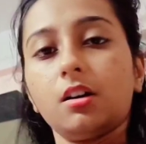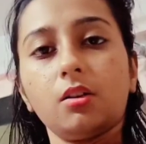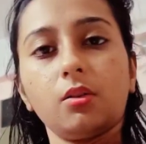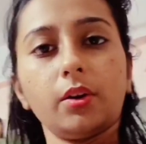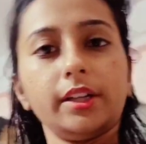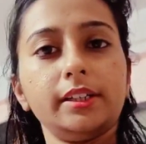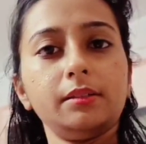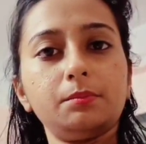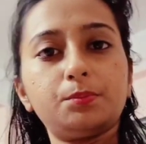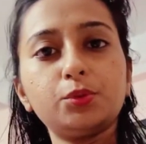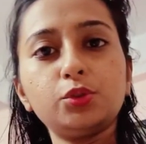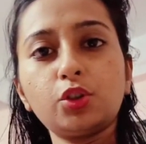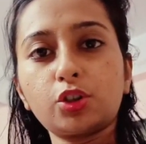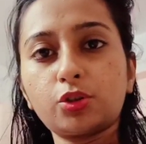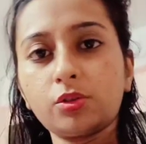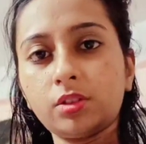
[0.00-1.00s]
ওই
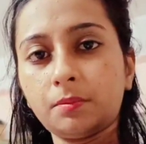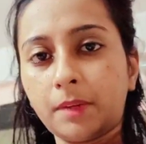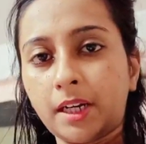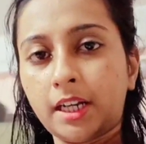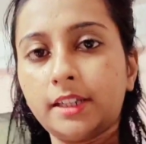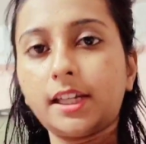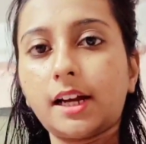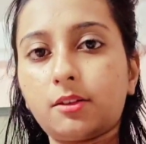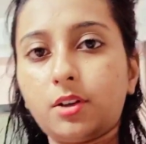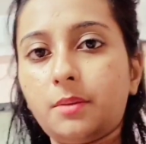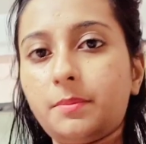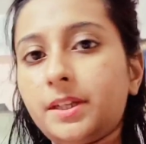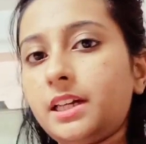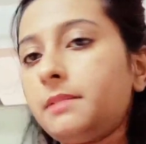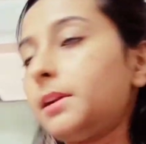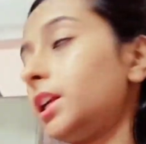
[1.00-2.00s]
পুজোর সন্ধে মানে ঠাকুরের
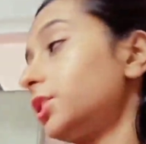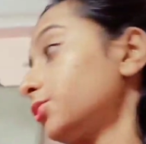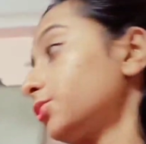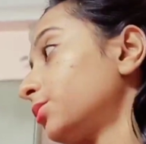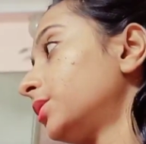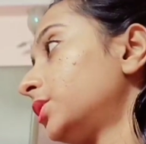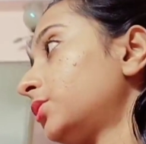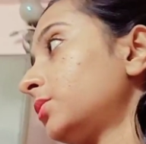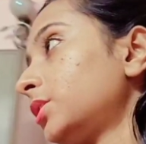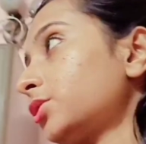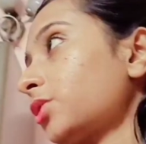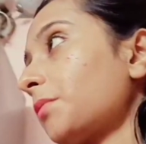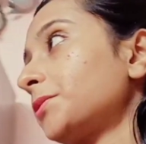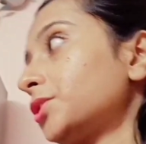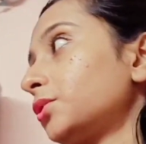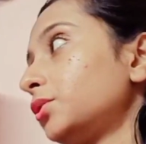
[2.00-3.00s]
বিকেলবেলা সন্ধে সন্ধে
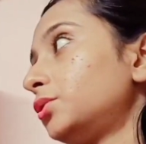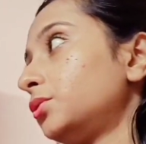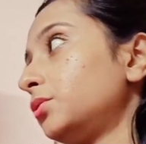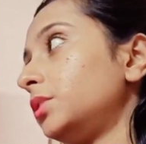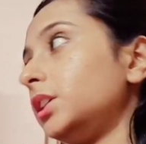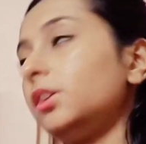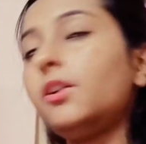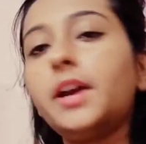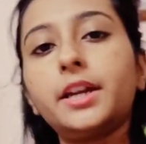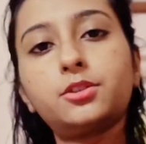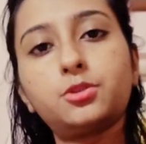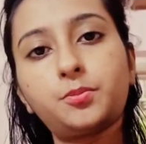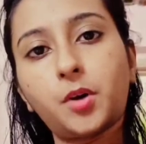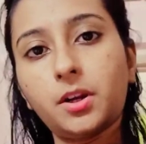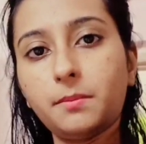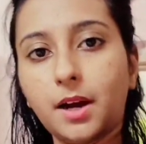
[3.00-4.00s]
সমস্ত কিছু দিল
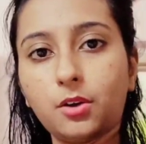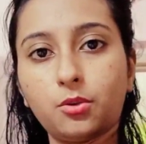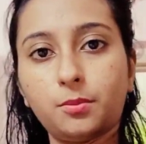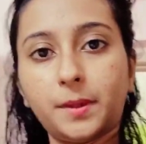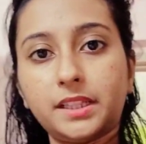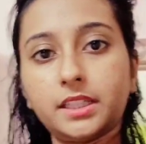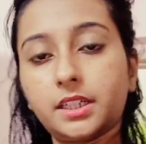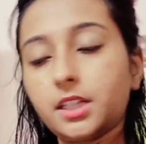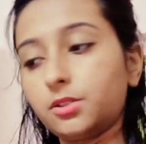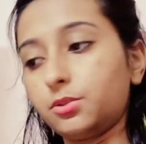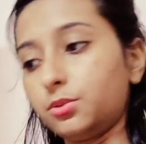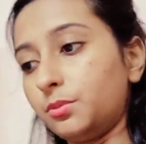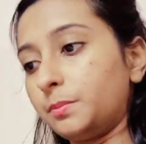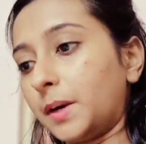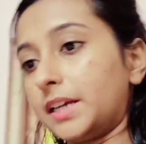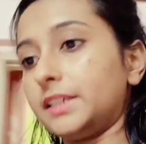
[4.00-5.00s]
একটু পরে মা গোপালদেরকে
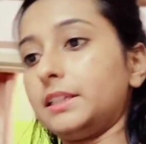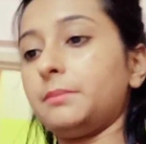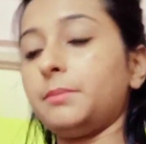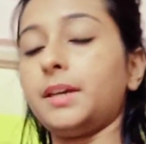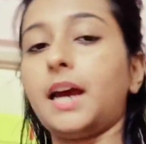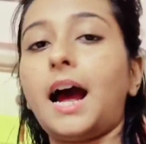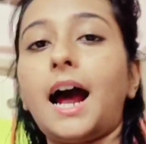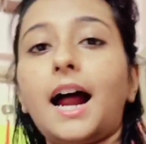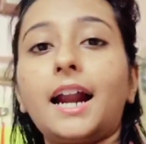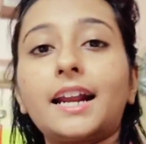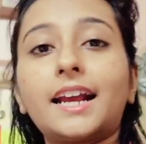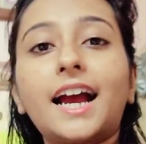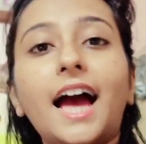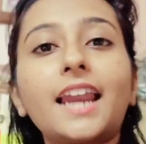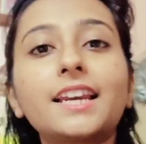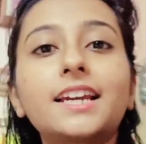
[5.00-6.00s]
ঘুম পাড়িয়ে দেবে আর
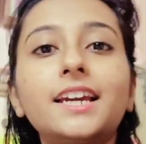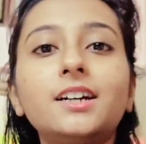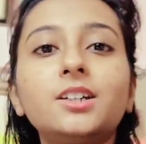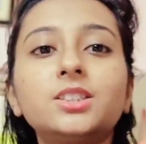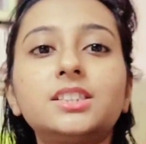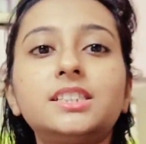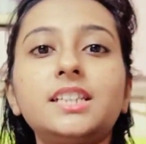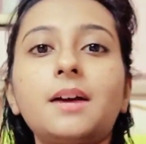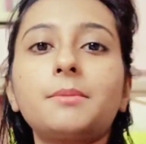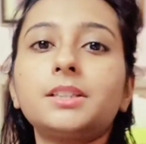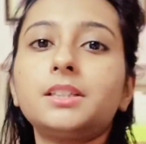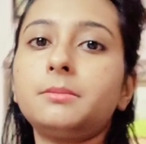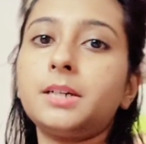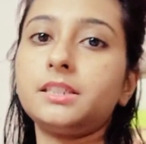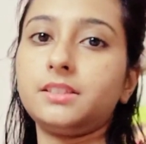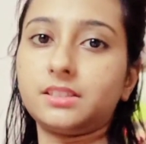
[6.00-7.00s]
কালকে হচ্ছে
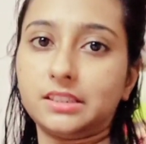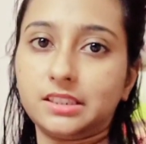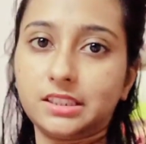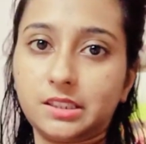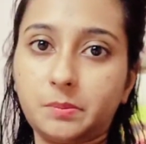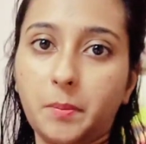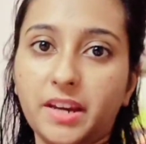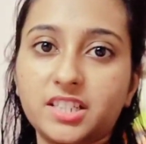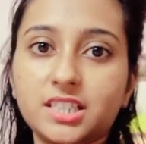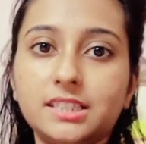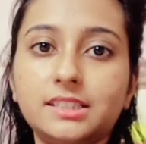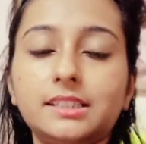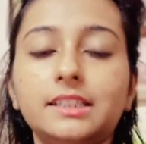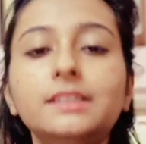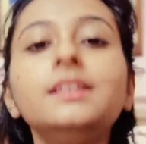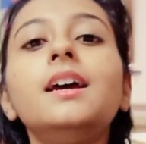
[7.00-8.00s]
আমাদের বাড়িতে একটা স্পেশাল
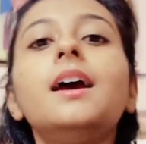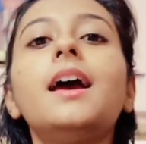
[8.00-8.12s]
দিন